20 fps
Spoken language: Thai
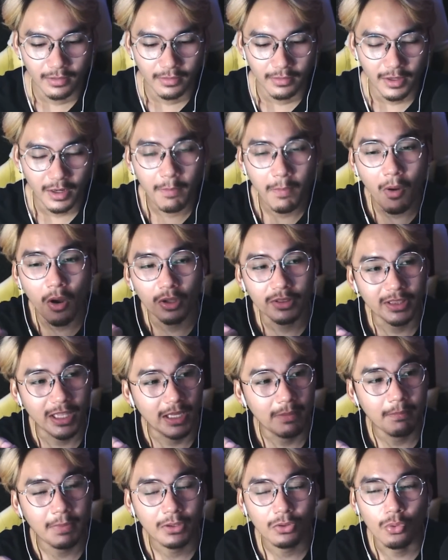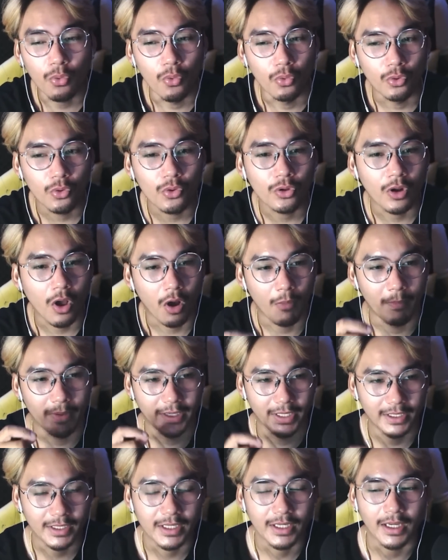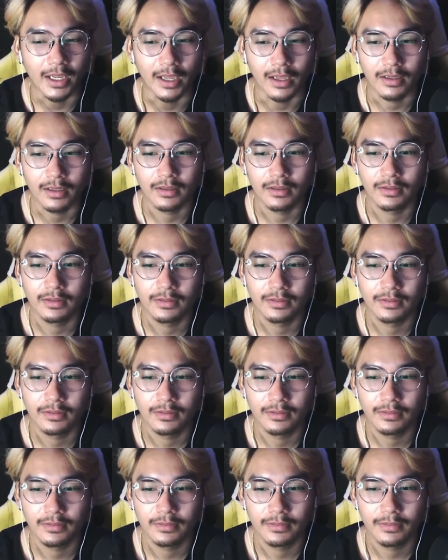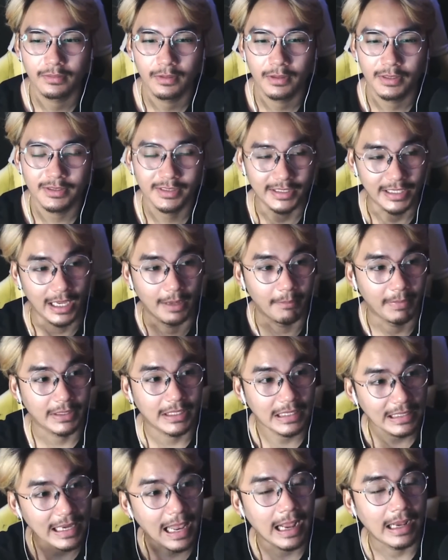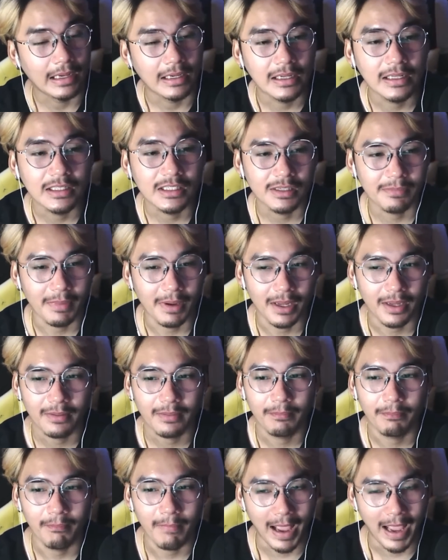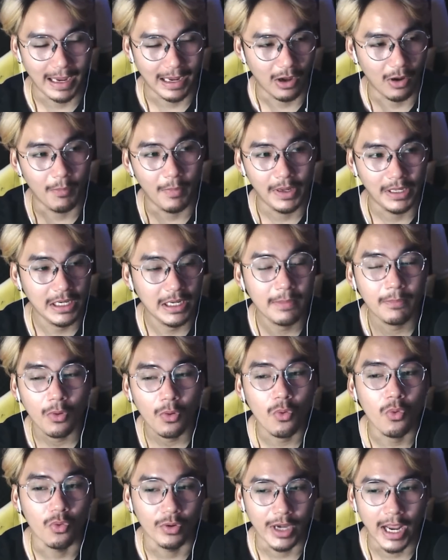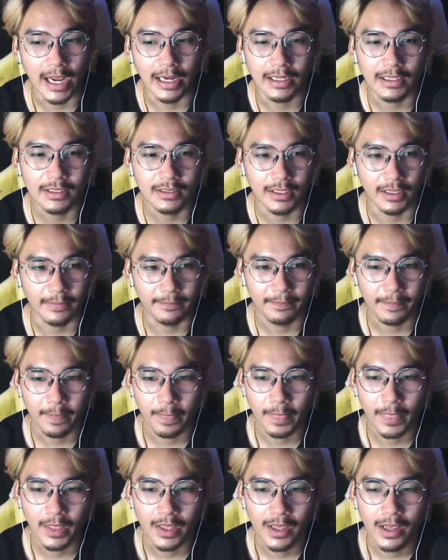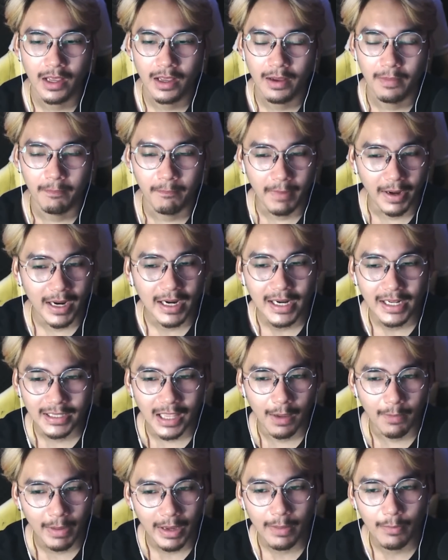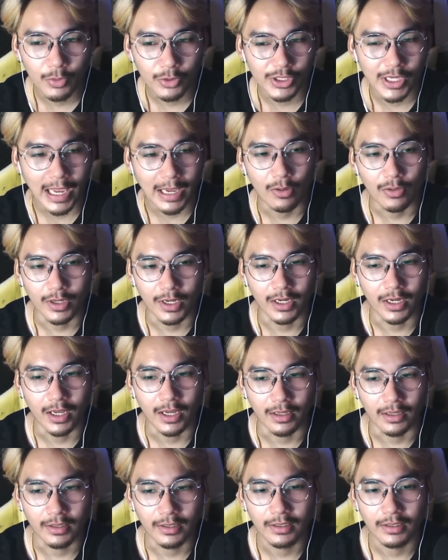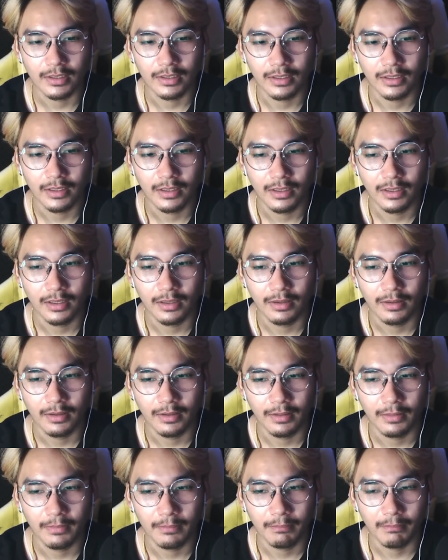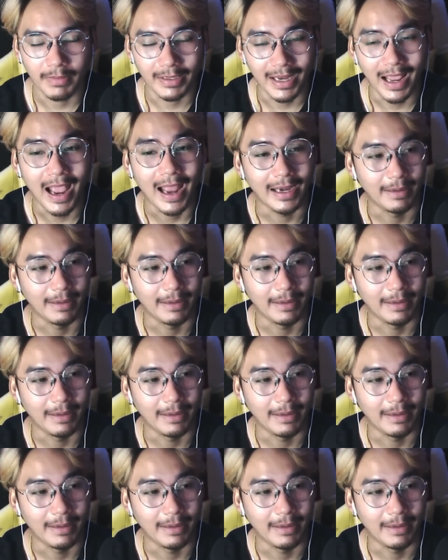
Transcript: แล้วพอเต็นท์มันถูกลูดออกมานิดนึงอะเสียงมันก็ดังขึ้นใช่ไหมหมาเขามันเริ่มขู่ดังขึ้นอะมันก็เลยทำให้ผู้ชายคนนั้นอะมันหั